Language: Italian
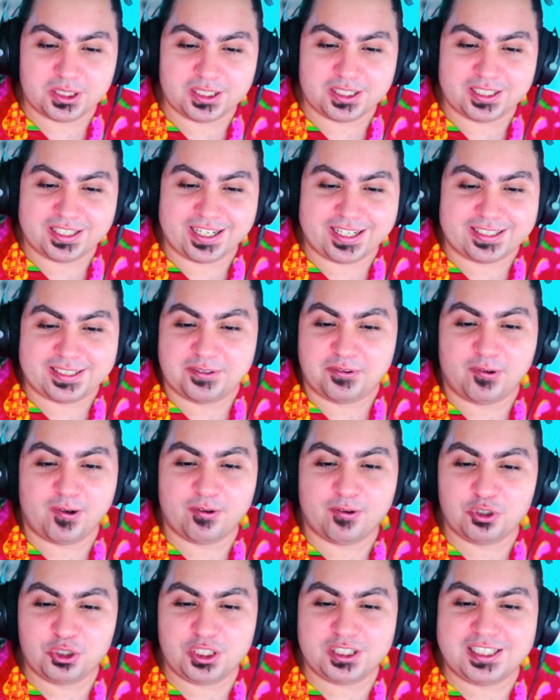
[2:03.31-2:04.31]
Quindi
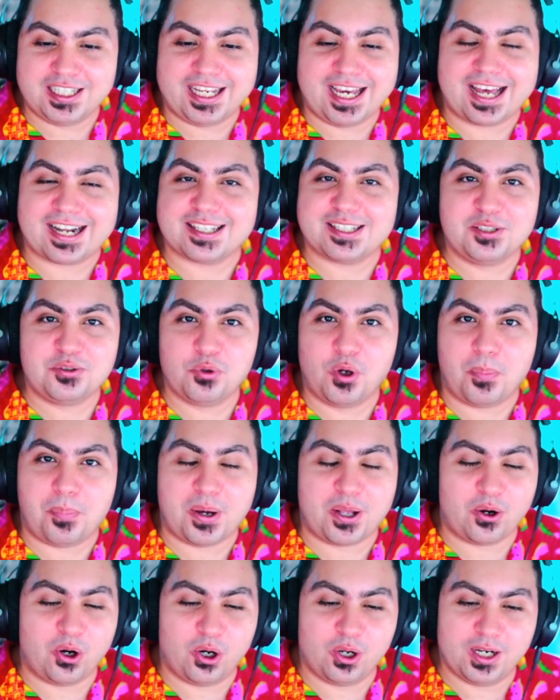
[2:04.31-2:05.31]
niente, volevo dedicargli
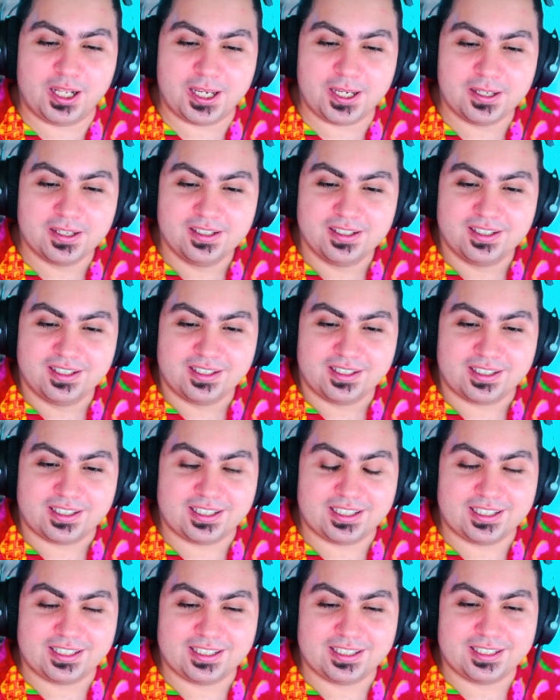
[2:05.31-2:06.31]
due parole
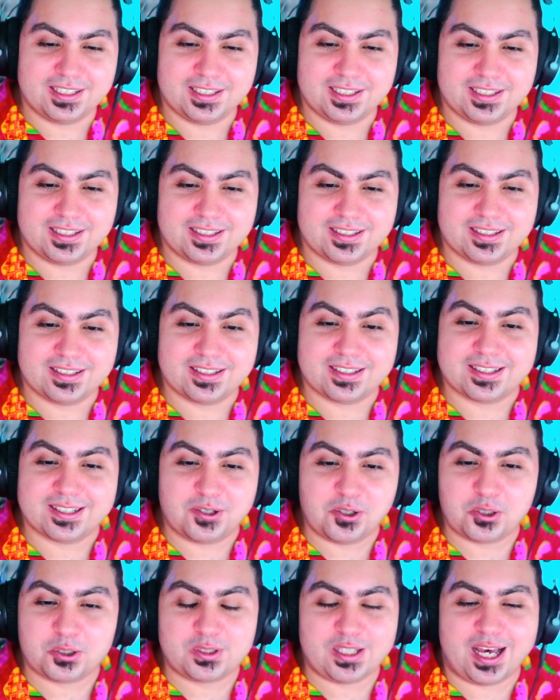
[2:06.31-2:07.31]

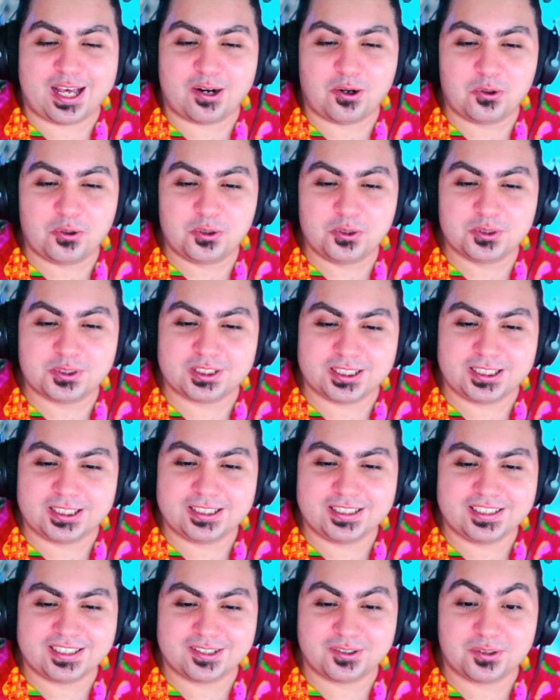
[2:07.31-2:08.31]
e ricordarlo
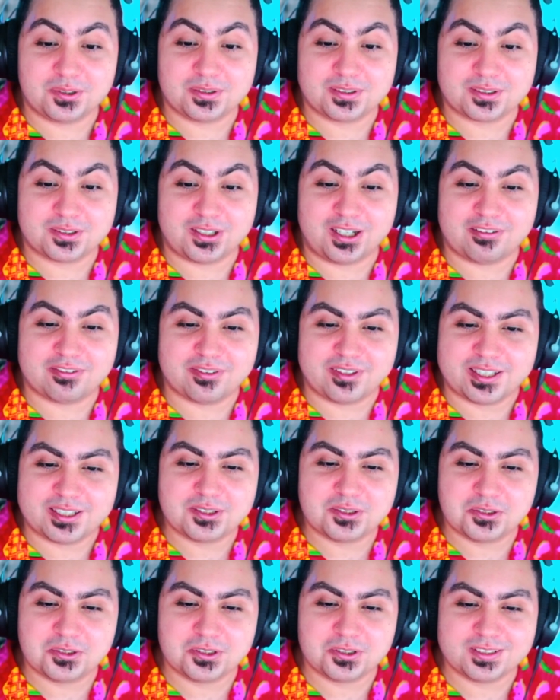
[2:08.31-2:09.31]
così con, con,
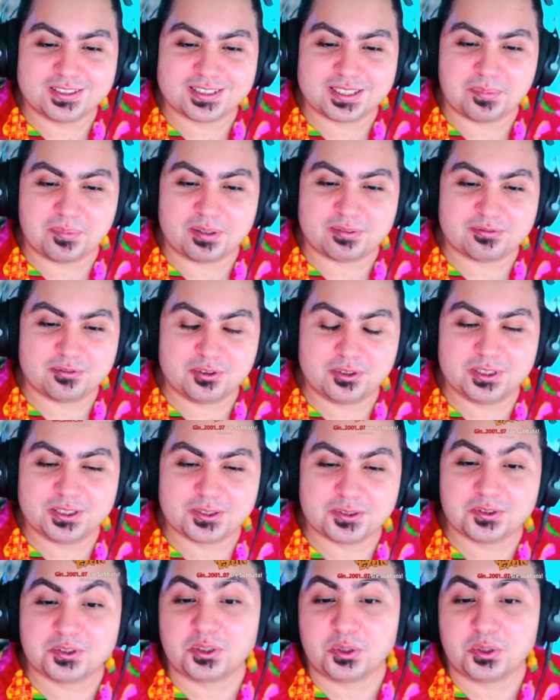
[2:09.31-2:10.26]
affetto insieme a voi.